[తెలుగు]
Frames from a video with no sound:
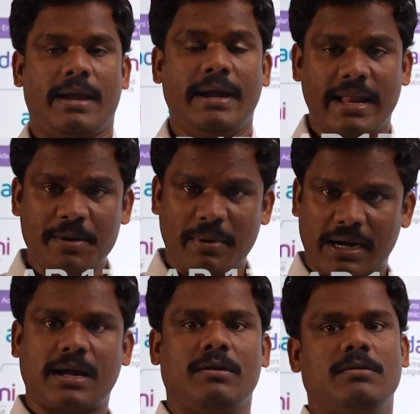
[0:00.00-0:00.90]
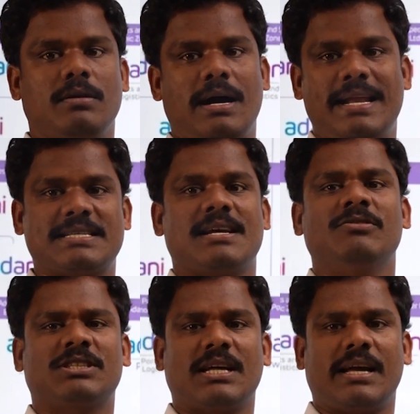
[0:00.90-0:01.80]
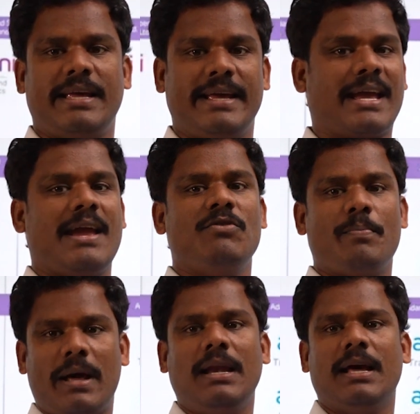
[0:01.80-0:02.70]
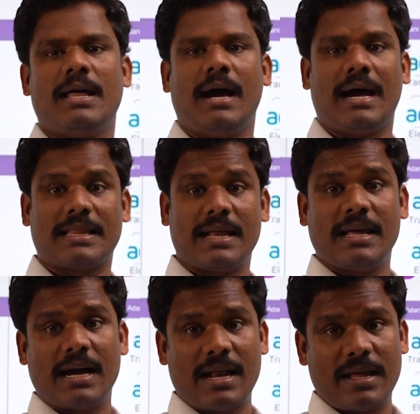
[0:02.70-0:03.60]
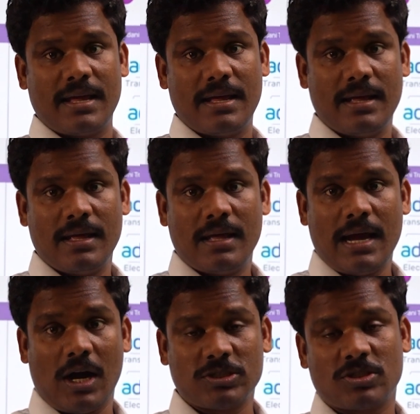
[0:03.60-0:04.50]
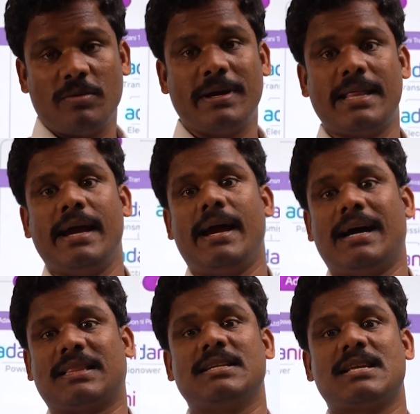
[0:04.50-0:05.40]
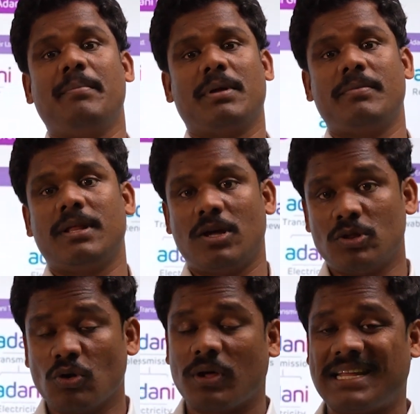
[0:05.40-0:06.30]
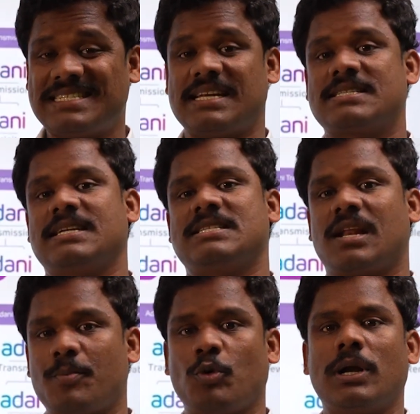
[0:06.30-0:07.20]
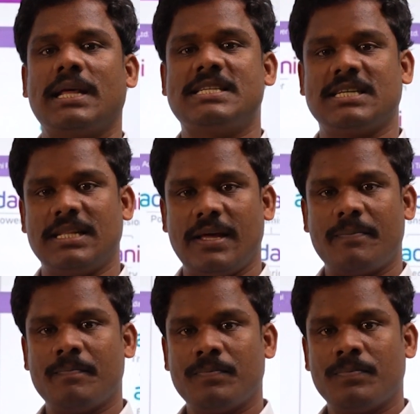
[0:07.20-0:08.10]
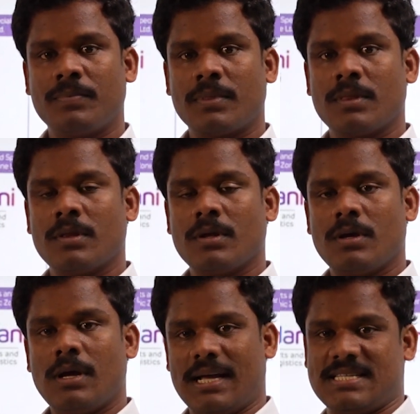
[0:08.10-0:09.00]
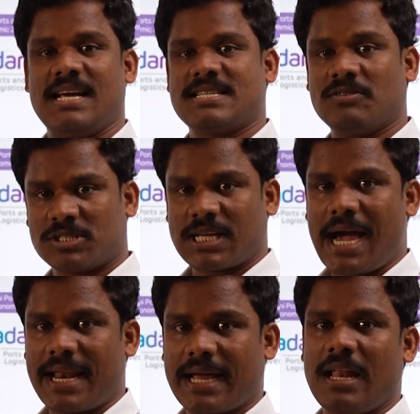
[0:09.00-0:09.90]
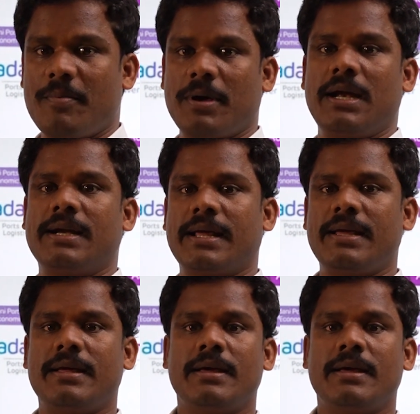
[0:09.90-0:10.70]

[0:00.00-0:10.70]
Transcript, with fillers: హిండెన్బర్గ్ అనే సంస్థకి ఇంకేమీ పని లేదా అదానీ గారి ఆస్తుల మీదే అతని సంపద మీద ఎందుకు రీసెర్చ్ చేసి రిపోర్ట్ ఇచ్చింది అసలు ఆ సంస్థ కార్యకలాపాలు ఏంటి